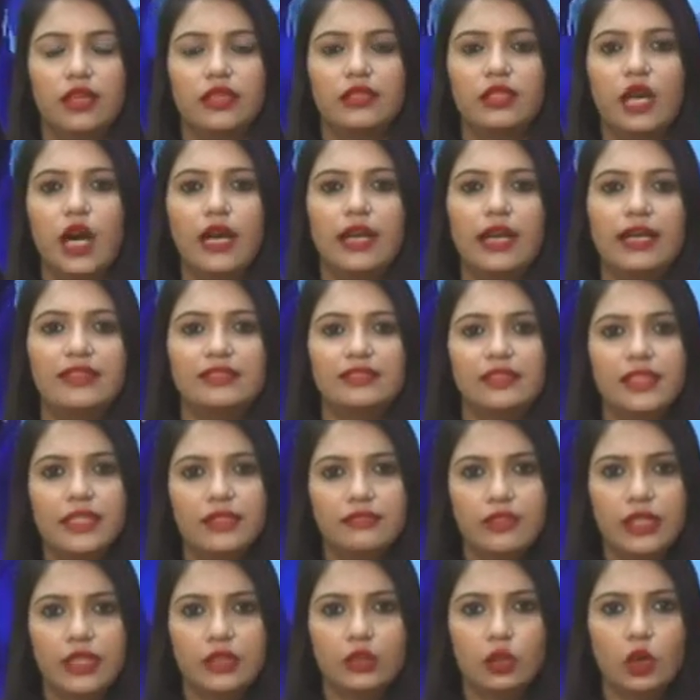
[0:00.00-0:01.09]
इंदौर
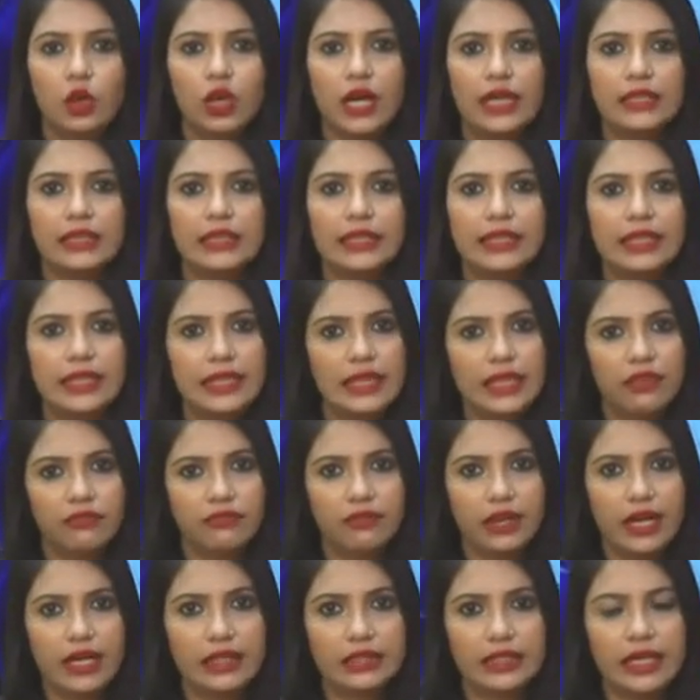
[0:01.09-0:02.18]
एसटीएफ ने धोखाधड़ी की
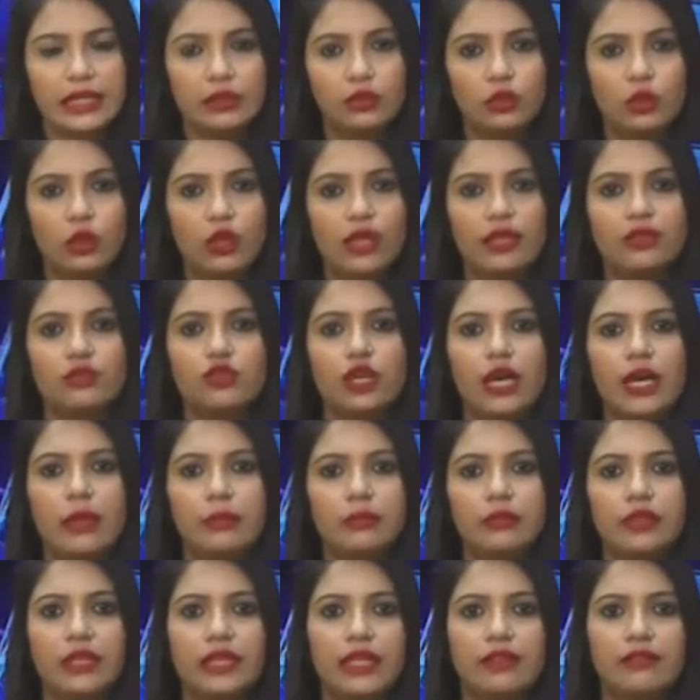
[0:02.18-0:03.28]
वारदात को
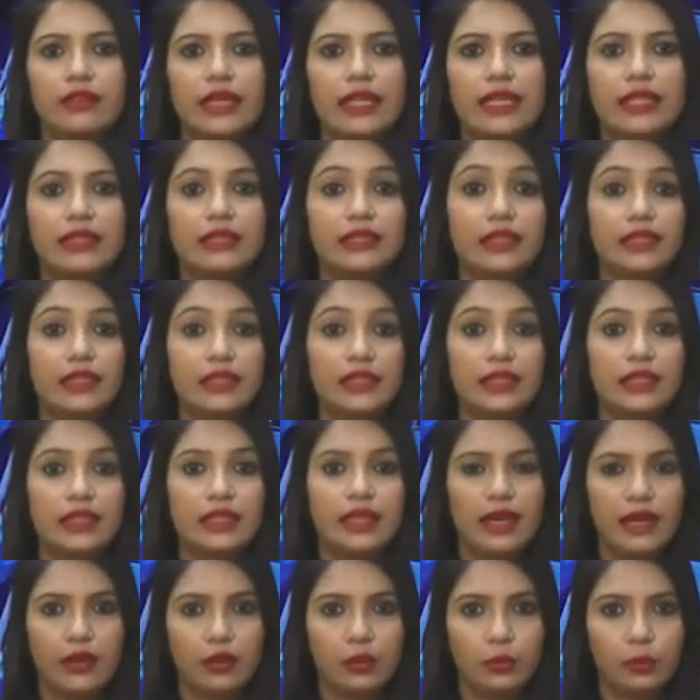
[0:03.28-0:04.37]
अंजाम देने वाले तीन
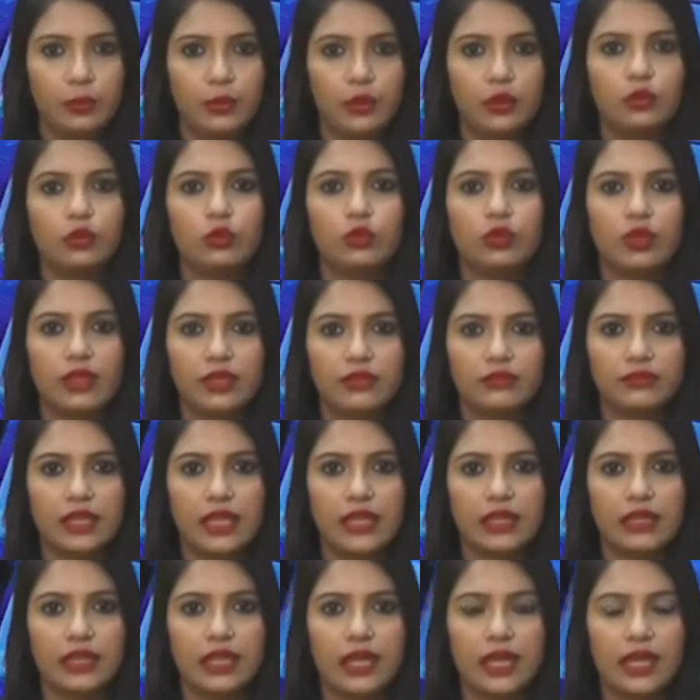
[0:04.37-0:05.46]
आरोपियों को
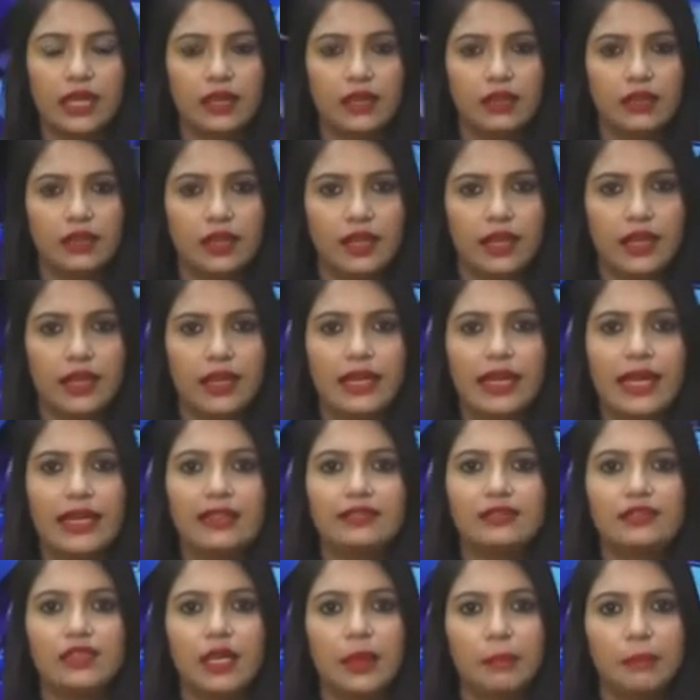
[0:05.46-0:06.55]
गिरफ्तार किया है
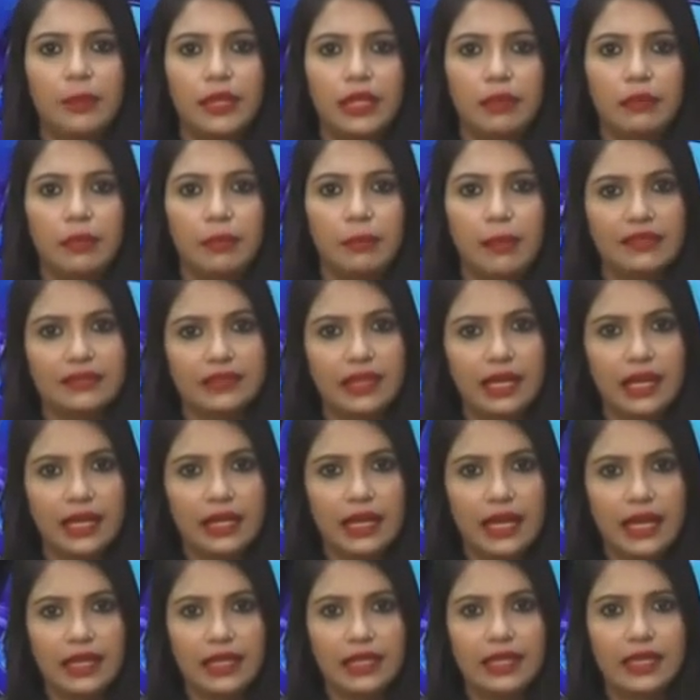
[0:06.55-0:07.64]
अलायंस कंपनी में पैसा
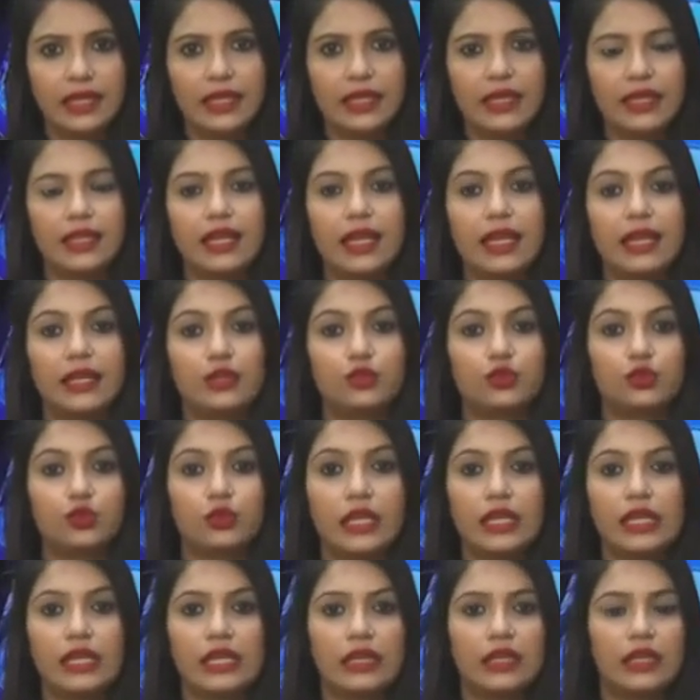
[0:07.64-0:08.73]
लगाने के लिए लालच
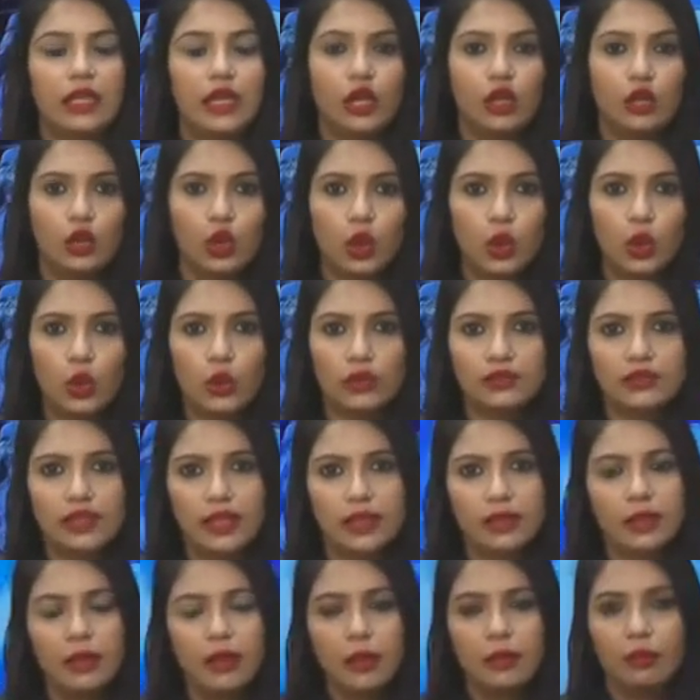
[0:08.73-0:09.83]
देकर लोगों से
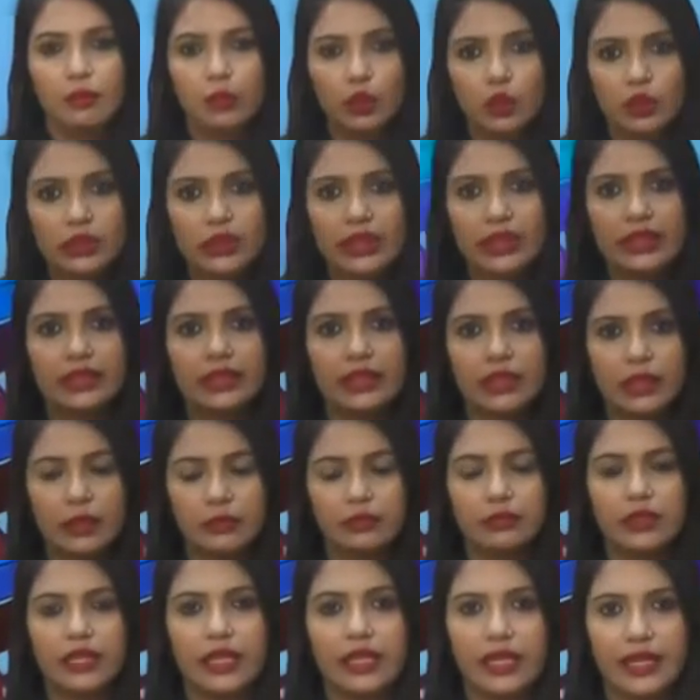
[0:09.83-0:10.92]
मोटी रकम
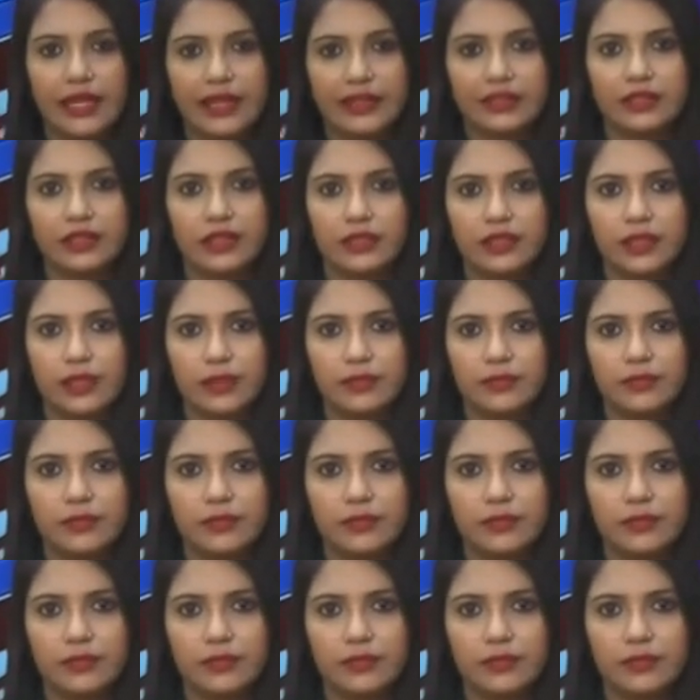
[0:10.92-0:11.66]
ये एटते थे